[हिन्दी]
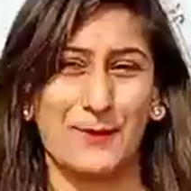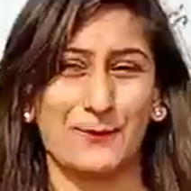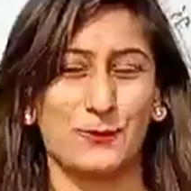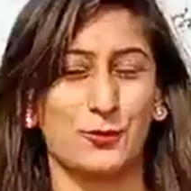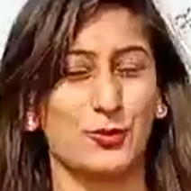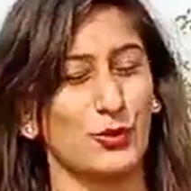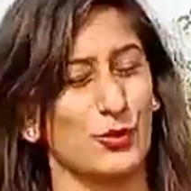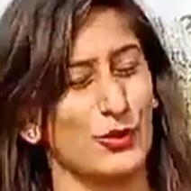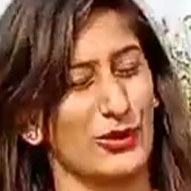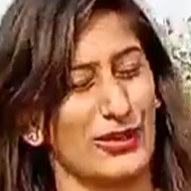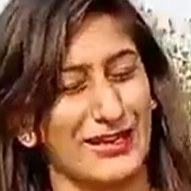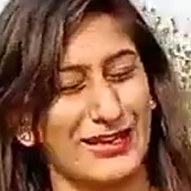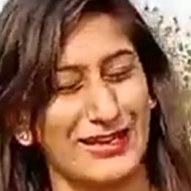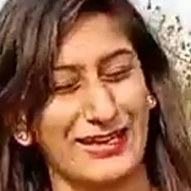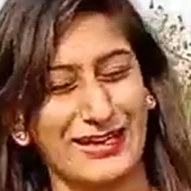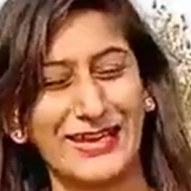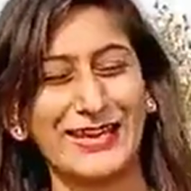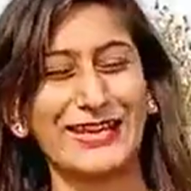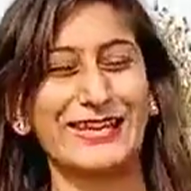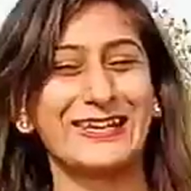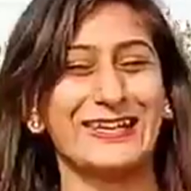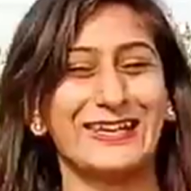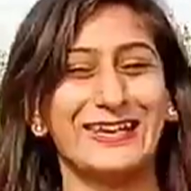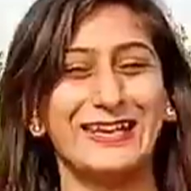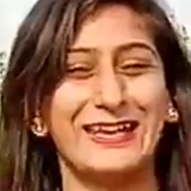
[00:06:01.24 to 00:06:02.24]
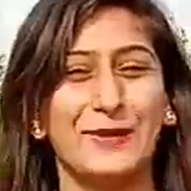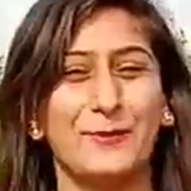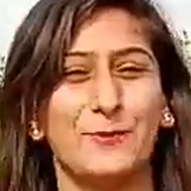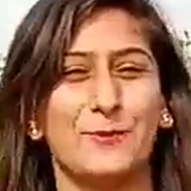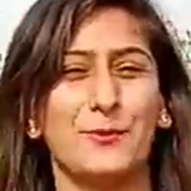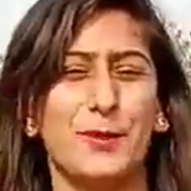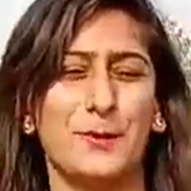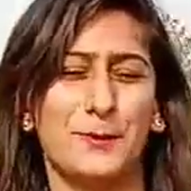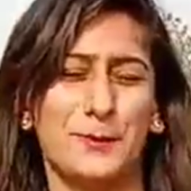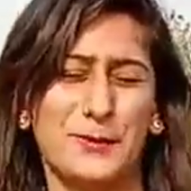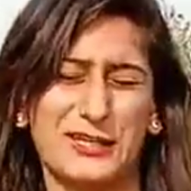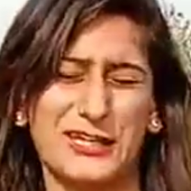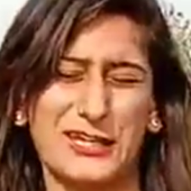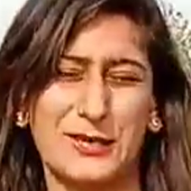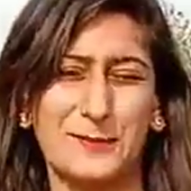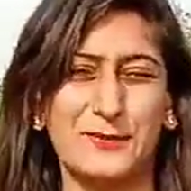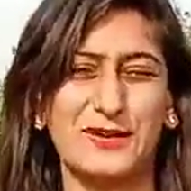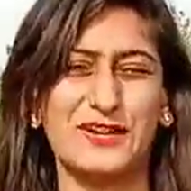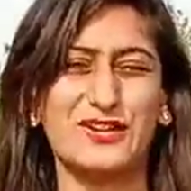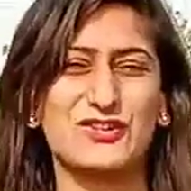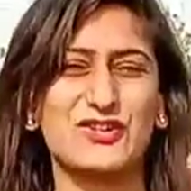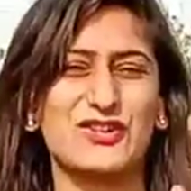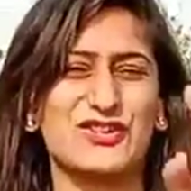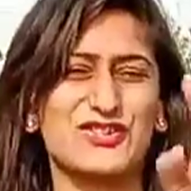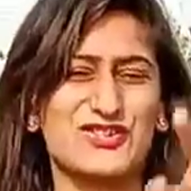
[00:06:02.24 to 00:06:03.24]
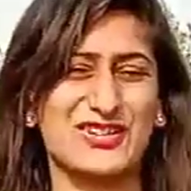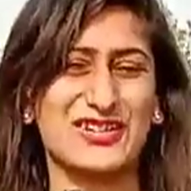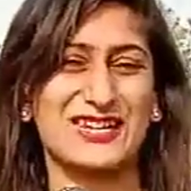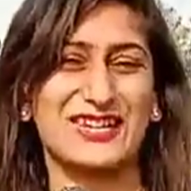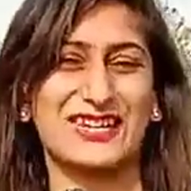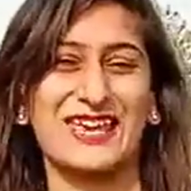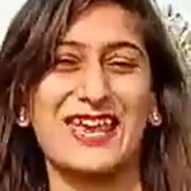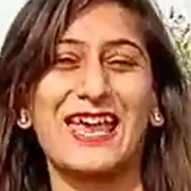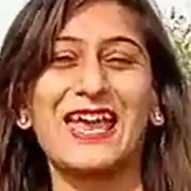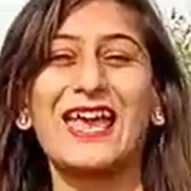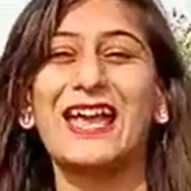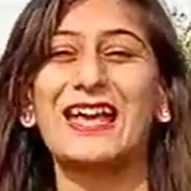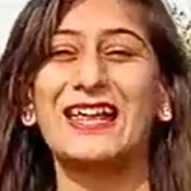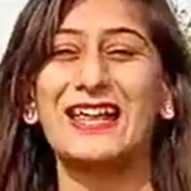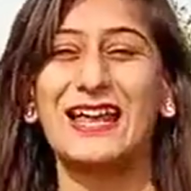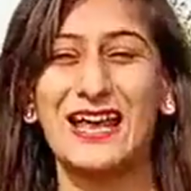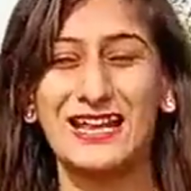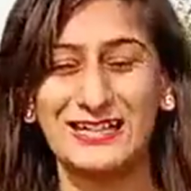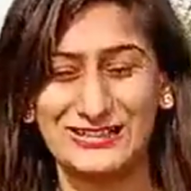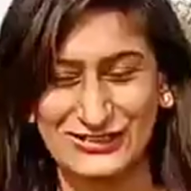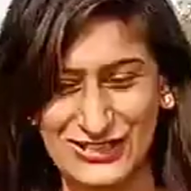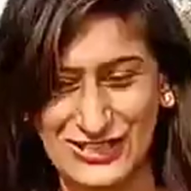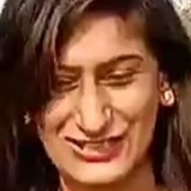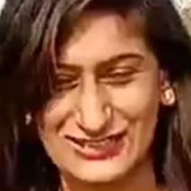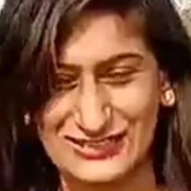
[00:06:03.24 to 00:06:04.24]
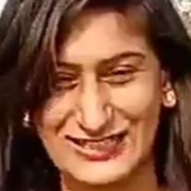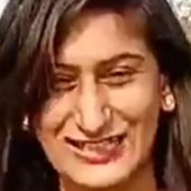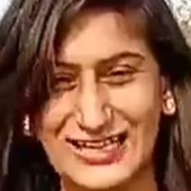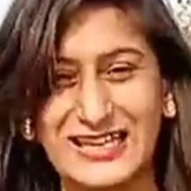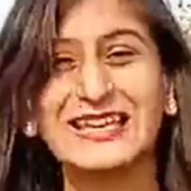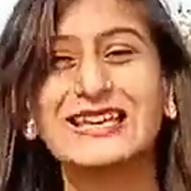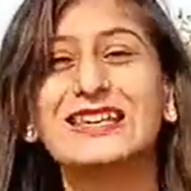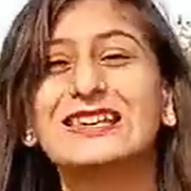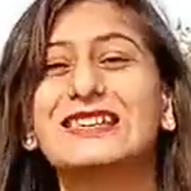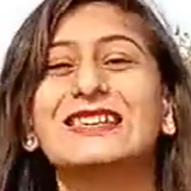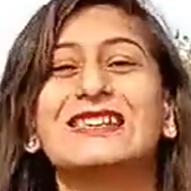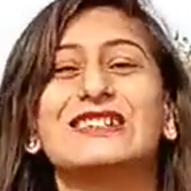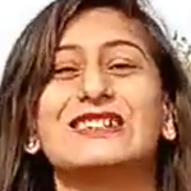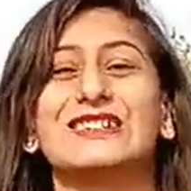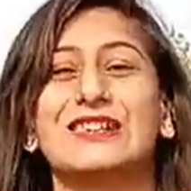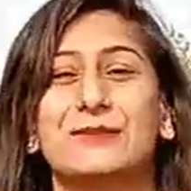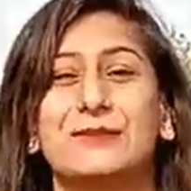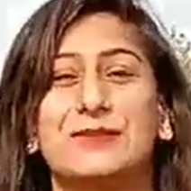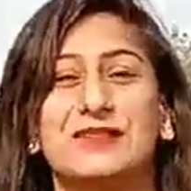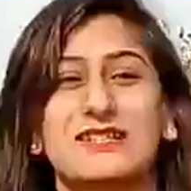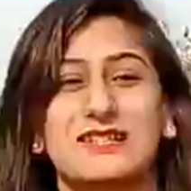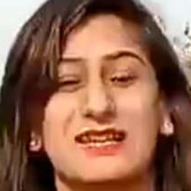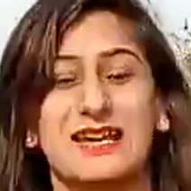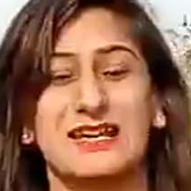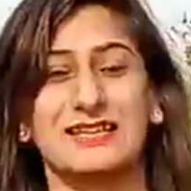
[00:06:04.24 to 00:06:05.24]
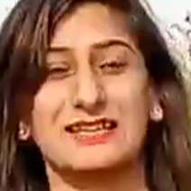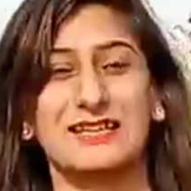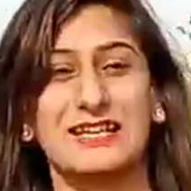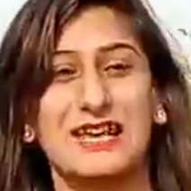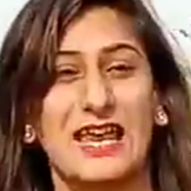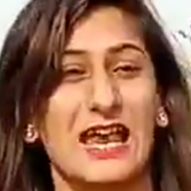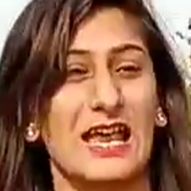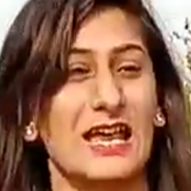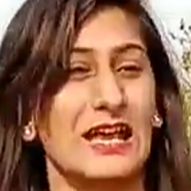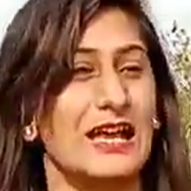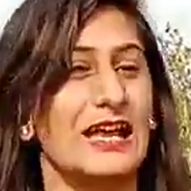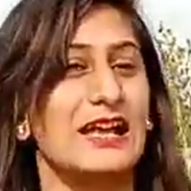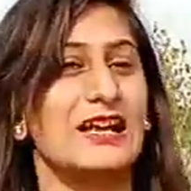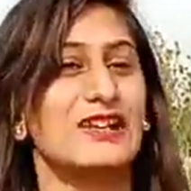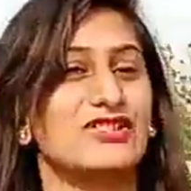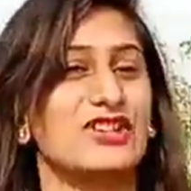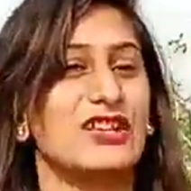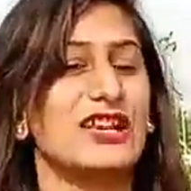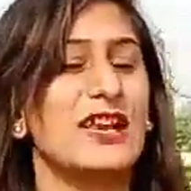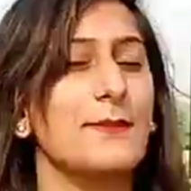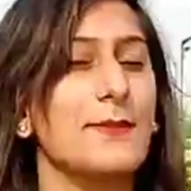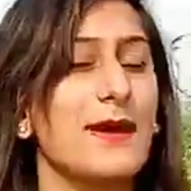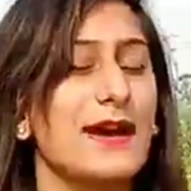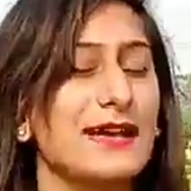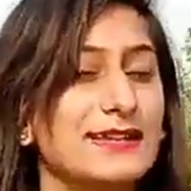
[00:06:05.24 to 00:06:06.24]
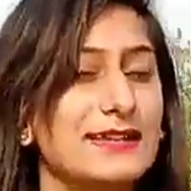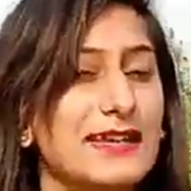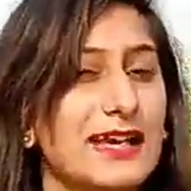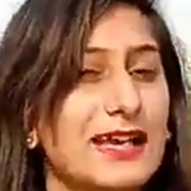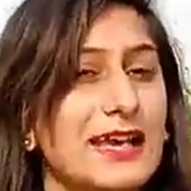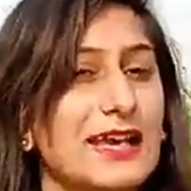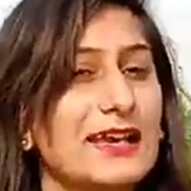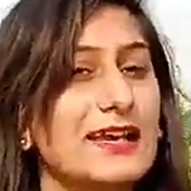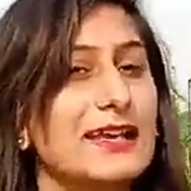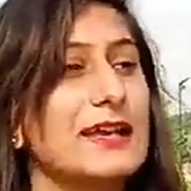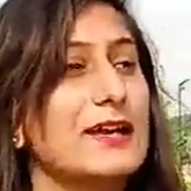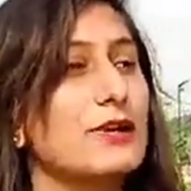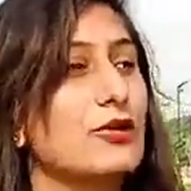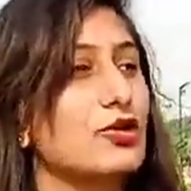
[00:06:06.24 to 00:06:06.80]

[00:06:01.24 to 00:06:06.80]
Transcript: आपको एक ही पीपीपी डिस्ट्रिक्ट के छत के नीचे मिल जाती है चलिए बात करेंगे